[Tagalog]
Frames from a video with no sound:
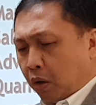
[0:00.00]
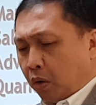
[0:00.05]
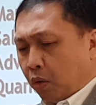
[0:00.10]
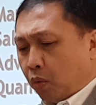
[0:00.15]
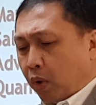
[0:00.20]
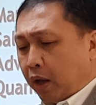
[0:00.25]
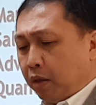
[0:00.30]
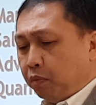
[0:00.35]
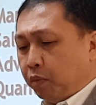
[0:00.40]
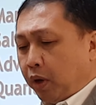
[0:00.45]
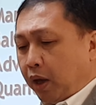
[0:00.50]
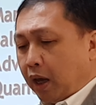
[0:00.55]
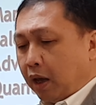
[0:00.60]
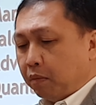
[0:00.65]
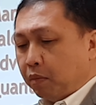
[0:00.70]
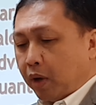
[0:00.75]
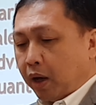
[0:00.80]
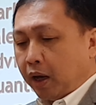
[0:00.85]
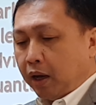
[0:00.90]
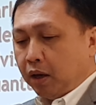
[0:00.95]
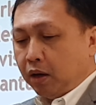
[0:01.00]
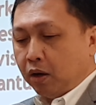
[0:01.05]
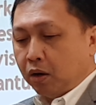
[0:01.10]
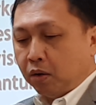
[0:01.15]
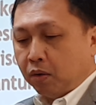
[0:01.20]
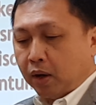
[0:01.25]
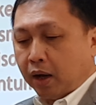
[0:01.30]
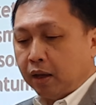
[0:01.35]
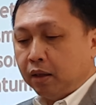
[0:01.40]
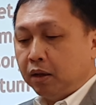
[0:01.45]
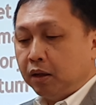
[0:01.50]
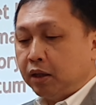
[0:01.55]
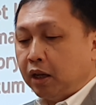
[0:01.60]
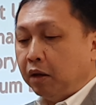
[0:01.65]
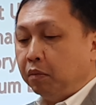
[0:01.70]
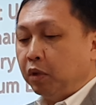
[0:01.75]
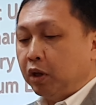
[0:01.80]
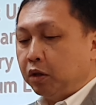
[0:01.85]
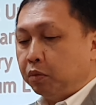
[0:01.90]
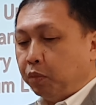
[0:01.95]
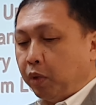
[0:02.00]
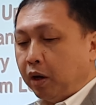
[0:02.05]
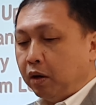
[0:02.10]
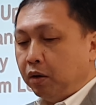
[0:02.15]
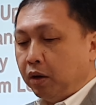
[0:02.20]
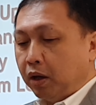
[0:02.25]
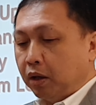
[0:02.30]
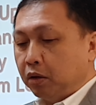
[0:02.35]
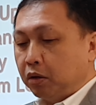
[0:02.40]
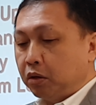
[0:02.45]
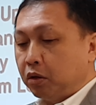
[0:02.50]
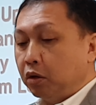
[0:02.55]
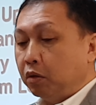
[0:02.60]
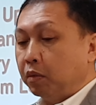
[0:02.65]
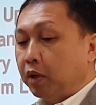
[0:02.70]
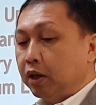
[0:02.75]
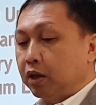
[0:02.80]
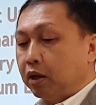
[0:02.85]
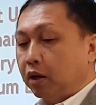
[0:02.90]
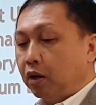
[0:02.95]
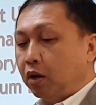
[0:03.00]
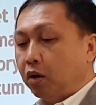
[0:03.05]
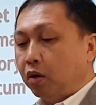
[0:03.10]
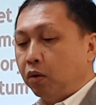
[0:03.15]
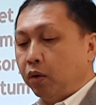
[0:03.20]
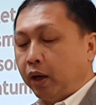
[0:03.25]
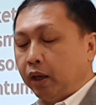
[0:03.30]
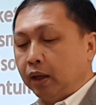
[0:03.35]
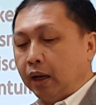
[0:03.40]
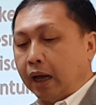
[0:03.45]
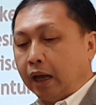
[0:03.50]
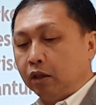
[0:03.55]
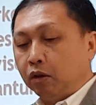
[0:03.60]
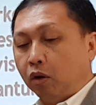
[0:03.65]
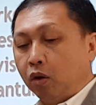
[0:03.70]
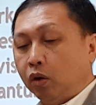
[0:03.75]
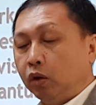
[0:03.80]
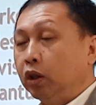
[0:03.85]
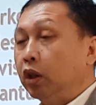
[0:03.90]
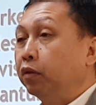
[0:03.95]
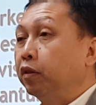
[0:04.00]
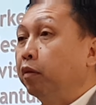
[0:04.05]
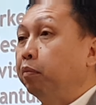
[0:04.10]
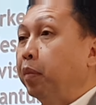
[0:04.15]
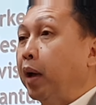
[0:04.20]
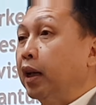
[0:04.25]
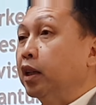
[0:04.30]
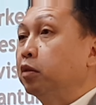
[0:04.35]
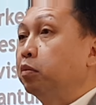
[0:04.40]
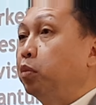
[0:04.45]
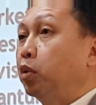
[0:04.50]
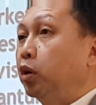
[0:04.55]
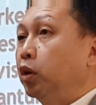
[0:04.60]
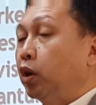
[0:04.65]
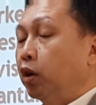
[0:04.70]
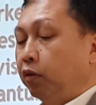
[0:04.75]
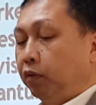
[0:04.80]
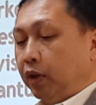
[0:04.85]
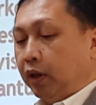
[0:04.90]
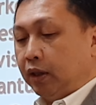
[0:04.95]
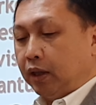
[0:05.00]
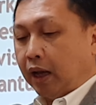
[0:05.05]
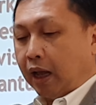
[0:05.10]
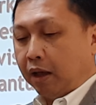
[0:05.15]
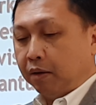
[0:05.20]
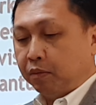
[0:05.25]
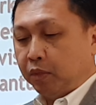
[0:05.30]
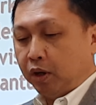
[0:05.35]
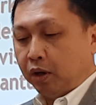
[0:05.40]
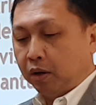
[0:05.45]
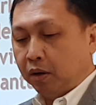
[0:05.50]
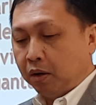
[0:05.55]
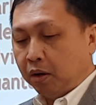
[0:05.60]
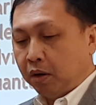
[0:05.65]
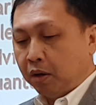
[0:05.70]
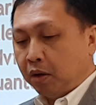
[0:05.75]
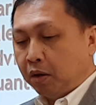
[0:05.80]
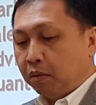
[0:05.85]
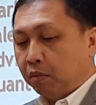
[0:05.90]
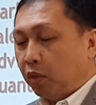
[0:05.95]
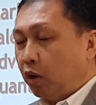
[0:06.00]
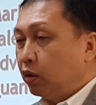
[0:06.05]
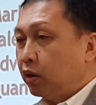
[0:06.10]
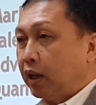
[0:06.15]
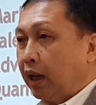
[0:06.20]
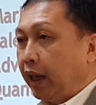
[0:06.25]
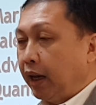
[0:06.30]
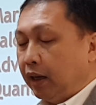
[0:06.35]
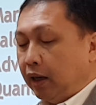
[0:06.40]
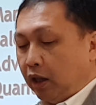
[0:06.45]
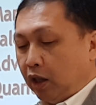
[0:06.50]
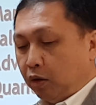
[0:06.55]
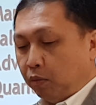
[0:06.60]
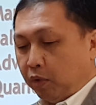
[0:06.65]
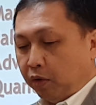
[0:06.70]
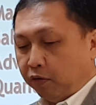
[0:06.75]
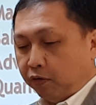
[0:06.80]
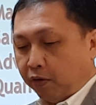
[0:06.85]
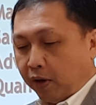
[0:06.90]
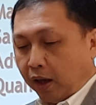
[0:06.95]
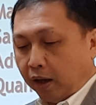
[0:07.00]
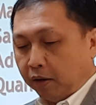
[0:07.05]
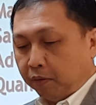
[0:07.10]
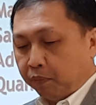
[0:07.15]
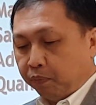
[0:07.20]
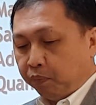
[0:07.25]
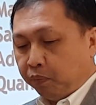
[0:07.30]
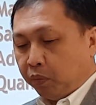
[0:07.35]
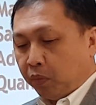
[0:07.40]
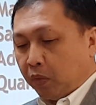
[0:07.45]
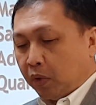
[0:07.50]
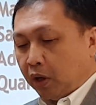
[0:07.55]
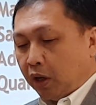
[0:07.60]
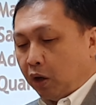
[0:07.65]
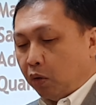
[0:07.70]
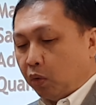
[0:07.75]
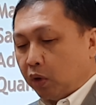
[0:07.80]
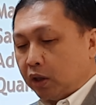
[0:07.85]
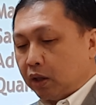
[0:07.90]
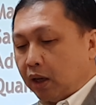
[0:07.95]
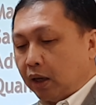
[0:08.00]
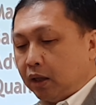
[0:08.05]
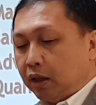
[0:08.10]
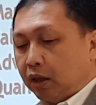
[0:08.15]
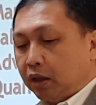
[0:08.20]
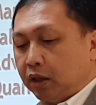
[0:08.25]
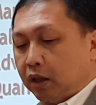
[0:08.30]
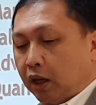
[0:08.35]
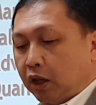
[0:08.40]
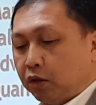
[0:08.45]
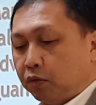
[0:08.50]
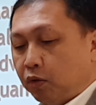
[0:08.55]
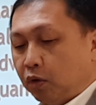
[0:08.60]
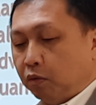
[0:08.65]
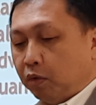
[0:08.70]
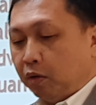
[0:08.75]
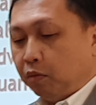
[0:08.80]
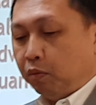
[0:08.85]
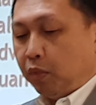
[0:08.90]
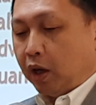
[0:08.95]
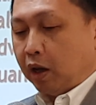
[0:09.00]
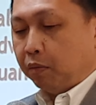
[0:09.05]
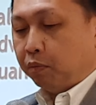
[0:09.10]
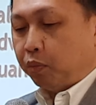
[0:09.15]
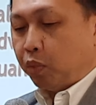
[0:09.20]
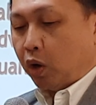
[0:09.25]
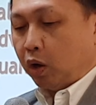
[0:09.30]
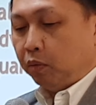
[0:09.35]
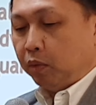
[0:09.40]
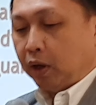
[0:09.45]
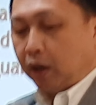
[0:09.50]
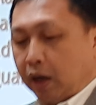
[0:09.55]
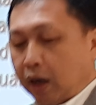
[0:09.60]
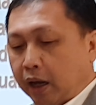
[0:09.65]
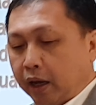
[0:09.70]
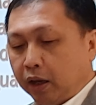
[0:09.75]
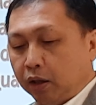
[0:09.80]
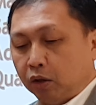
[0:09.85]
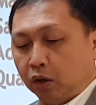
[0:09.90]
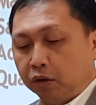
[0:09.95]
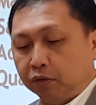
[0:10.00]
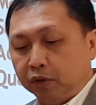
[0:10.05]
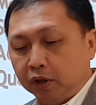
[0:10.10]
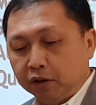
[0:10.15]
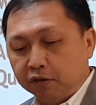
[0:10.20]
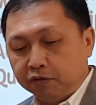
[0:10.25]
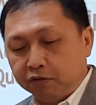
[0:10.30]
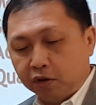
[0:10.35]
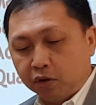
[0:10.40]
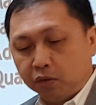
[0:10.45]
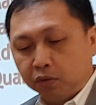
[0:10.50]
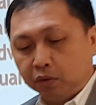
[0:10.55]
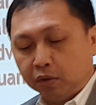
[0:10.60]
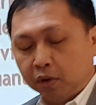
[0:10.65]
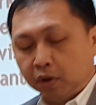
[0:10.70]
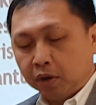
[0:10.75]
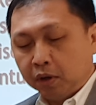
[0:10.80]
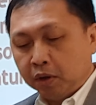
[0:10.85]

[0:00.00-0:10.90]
One BM I know had the same experience two months ago and got hold of a passport of this scammer, most likely to be fake. He was not successful when BM probed the client over the phone.